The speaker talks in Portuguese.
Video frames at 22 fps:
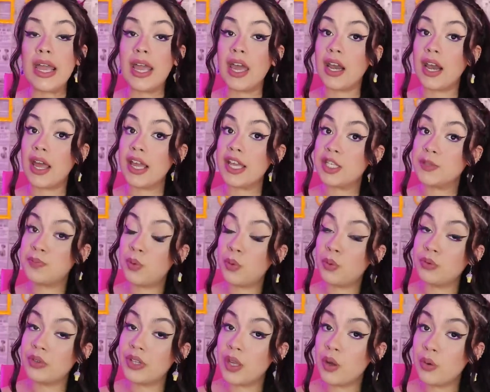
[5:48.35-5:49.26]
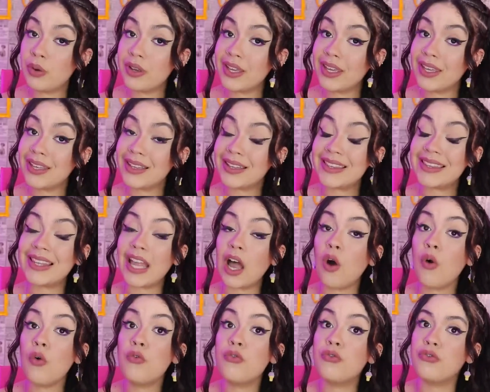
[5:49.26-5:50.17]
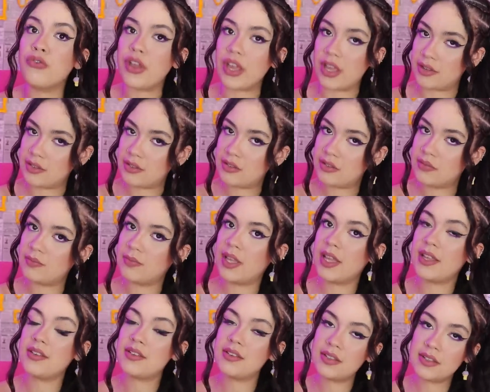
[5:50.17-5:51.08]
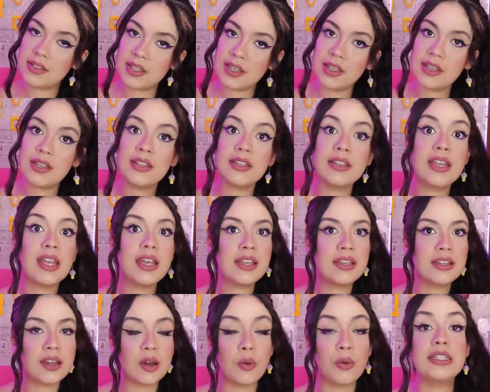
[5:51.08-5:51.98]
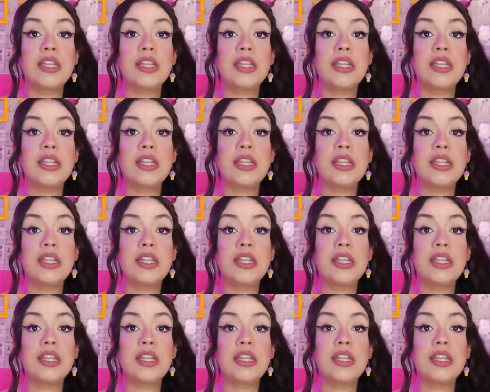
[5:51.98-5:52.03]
ela respondeu que talvez, nem sim, nem não.